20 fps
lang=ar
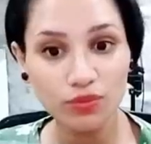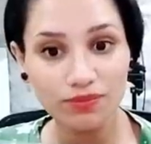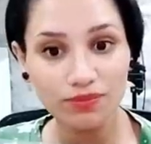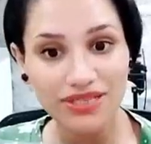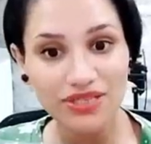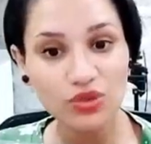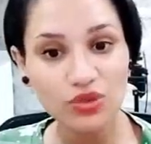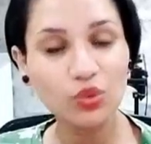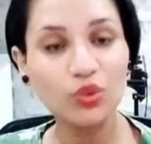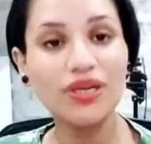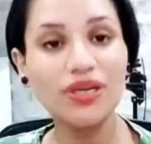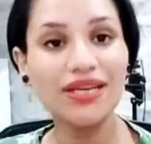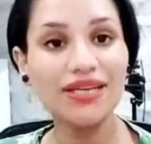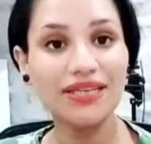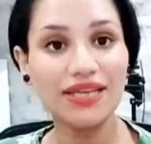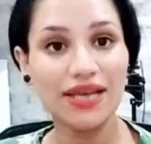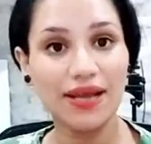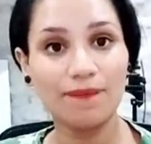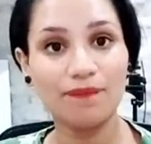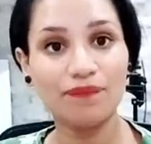
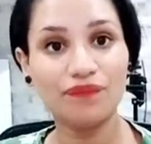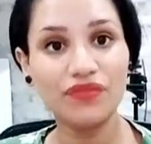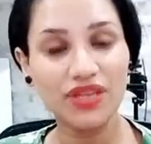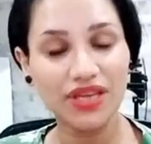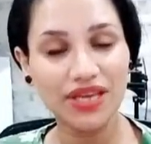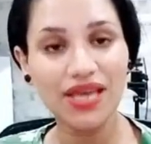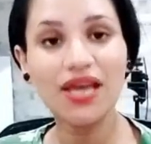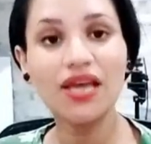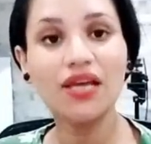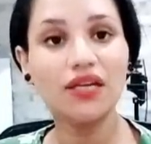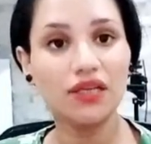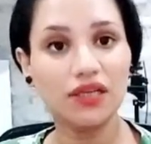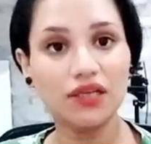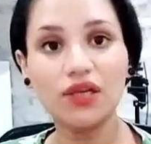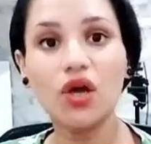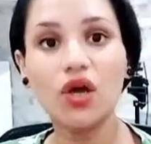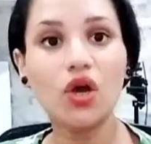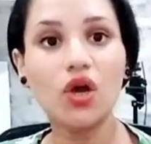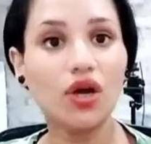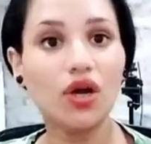مسؤوليه تجاه
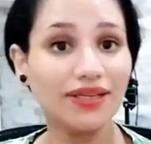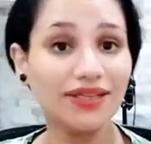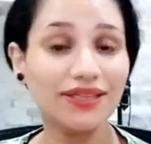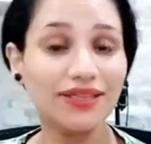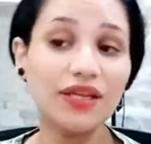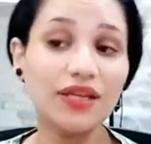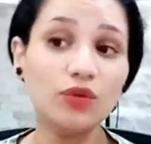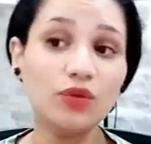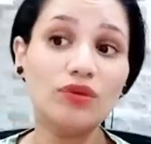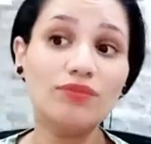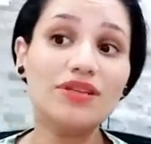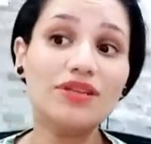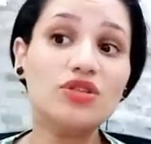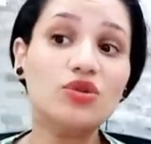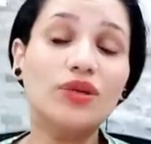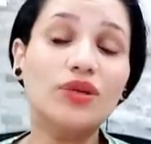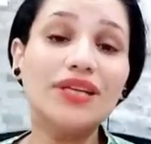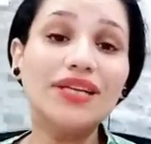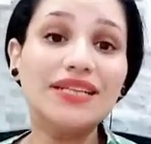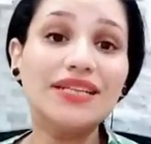العلاقه جدا
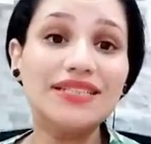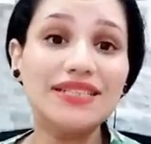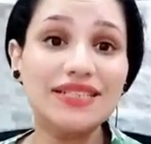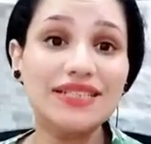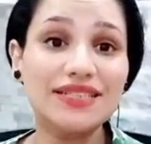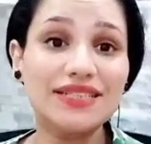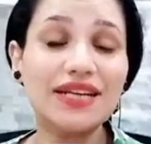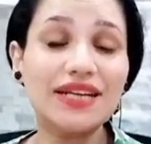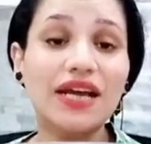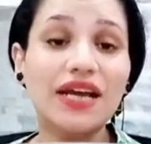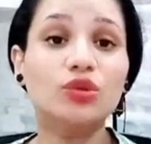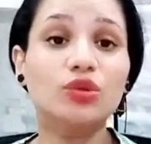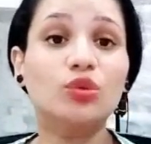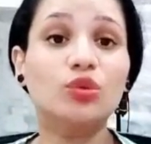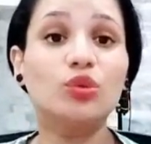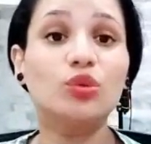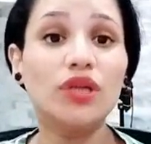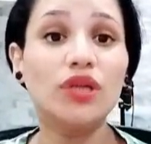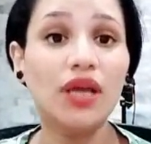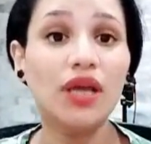والمسؤوليه دي كتير
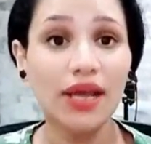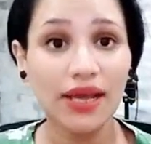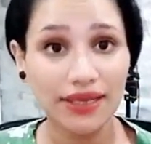هتكون